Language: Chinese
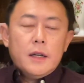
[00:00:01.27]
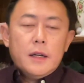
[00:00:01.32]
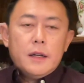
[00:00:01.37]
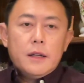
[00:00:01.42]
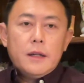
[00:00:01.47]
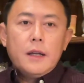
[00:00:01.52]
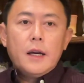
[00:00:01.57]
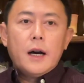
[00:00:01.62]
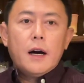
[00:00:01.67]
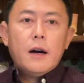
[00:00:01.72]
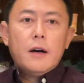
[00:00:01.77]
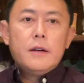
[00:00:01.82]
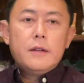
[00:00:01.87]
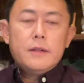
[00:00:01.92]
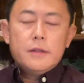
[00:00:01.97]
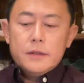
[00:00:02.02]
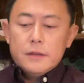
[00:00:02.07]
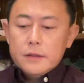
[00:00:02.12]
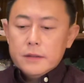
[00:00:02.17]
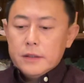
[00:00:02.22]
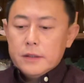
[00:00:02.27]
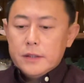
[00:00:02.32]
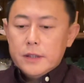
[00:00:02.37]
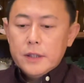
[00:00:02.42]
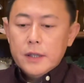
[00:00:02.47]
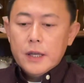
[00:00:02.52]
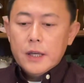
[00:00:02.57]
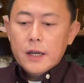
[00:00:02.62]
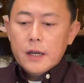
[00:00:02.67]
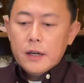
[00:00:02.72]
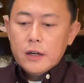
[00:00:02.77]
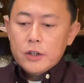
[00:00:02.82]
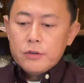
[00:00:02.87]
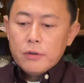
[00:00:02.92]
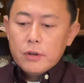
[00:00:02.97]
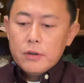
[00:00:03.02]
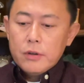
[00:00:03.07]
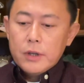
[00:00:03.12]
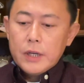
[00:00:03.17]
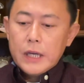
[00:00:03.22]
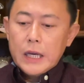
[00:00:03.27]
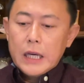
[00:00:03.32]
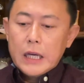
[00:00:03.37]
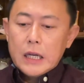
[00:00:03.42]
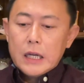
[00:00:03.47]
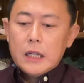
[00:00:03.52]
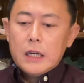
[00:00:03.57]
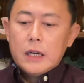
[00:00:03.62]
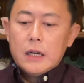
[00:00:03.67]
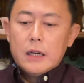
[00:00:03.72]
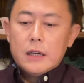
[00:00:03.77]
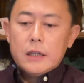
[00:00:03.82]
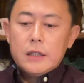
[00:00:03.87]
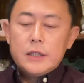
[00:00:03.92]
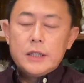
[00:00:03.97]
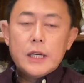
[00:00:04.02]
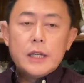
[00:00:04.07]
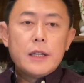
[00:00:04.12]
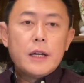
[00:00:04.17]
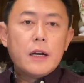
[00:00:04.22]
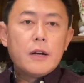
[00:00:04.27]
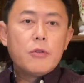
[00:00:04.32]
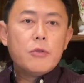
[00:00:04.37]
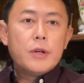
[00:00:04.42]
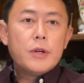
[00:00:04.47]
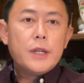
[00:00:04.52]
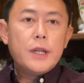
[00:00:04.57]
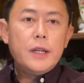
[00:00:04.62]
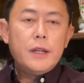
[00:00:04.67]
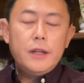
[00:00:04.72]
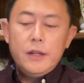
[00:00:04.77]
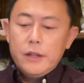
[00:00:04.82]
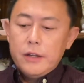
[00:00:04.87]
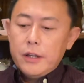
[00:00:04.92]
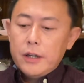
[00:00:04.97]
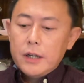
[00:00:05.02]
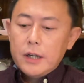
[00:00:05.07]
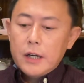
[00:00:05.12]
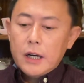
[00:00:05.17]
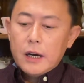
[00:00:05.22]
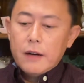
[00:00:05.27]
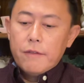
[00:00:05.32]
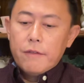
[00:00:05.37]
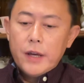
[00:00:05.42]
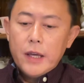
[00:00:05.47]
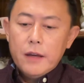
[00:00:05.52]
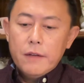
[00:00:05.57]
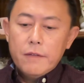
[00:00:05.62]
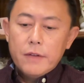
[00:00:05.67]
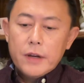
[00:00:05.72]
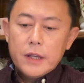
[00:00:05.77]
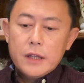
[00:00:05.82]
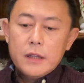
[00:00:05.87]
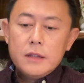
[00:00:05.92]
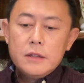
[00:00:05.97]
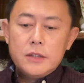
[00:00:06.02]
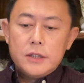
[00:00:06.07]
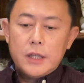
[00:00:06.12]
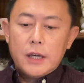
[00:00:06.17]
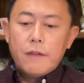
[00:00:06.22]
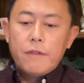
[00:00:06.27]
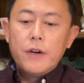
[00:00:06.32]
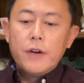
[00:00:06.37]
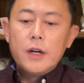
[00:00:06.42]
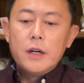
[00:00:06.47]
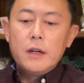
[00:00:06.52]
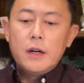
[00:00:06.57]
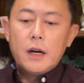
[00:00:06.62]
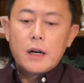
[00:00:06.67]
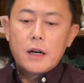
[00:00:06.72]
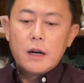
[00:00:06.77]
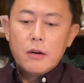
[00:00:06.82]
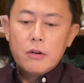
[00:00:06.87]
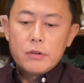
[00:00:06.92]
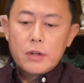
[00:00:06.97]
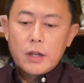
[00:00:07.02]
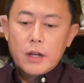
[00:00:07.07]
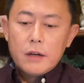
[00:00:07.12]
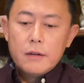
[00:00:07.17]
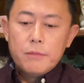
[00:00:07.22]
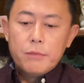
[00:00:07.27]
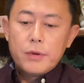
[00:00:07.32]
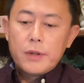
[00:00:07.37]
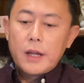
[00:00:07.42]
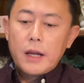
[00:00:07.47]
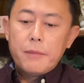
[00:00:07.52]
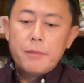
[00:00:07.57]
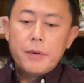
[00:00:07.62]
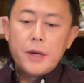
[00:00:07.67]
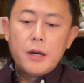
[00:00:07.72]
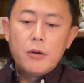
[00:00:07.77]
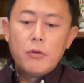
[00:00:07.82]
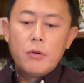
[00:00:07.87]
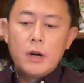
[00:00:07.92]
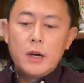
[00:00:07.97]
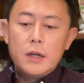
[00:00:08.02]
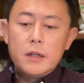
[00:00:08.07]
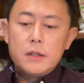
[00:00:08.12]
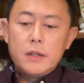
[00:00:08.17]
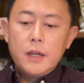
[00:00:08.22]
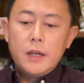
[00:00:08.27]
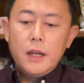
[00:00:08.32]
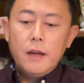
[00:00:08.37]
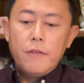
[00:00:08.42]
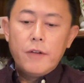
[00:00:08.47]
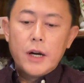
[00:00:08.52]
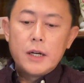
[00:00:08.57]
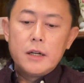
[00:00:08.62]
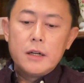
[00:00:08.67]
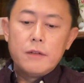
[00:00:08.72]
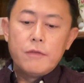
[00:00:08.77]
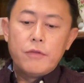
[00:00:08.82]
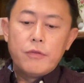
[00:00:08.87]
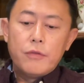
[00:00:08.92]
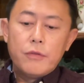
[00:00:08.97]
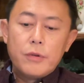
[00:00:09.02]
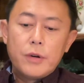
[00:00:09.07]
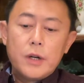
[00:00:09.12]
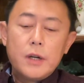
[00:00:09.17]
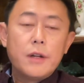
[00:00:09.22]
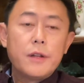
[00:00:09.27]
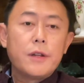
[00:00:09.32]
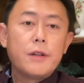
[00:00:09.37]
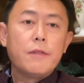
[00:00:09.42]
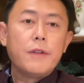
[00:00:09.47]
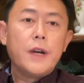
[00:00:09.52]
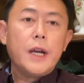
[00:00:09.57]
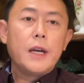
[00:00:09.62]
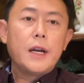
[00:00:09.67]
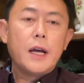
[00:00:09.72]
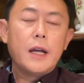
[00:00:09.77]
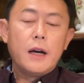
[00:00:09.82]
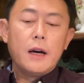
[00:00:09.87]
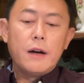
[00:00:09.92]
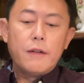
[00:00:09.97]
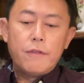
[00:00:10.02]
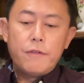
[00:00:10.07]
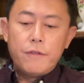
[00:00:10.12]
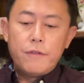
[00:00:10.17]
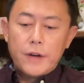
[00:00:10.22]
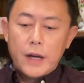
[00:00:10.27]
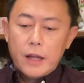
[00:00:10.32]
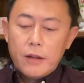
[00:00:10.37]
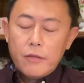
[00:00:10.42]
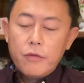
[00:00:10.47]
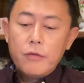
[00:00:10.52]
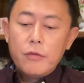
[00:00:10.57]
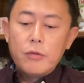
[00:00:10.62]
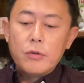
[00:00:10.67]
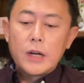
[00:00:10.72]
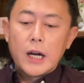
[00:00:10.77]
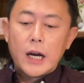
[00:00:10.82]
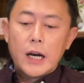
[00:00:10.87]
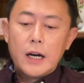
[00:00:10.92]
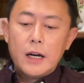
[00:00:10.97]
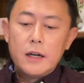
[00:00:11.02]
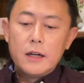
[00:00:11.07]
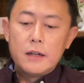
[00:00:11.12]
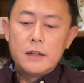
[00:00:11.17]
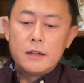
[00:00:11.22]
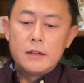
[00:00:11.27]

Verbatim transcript: 你好，今天啊，说说这个现在国内的疫情啊，维稳解封啊，高层不再背锅，地方政府各自为战啊，反复无常，